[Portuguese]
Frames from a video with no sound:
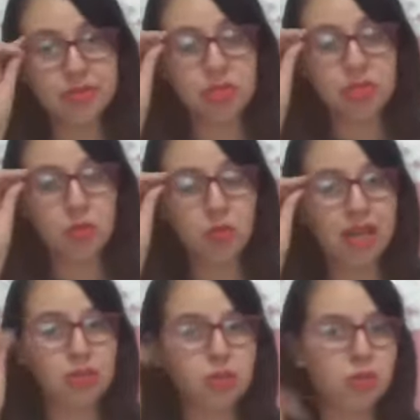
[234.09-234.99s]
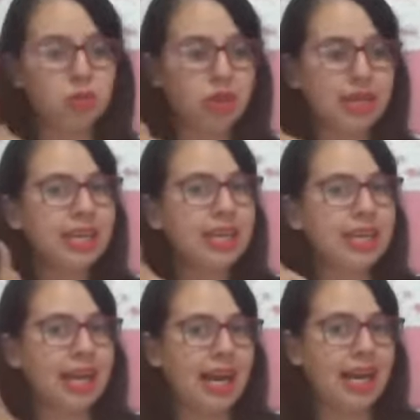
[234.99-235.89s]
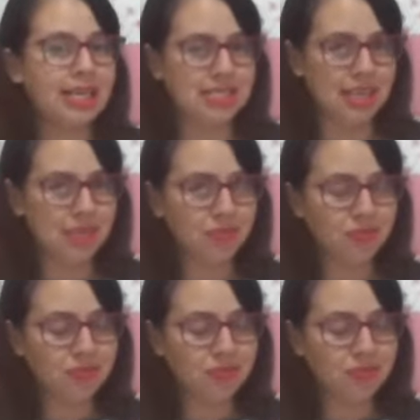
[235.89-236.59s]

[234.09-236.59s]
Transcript: de um adulto aí em casa,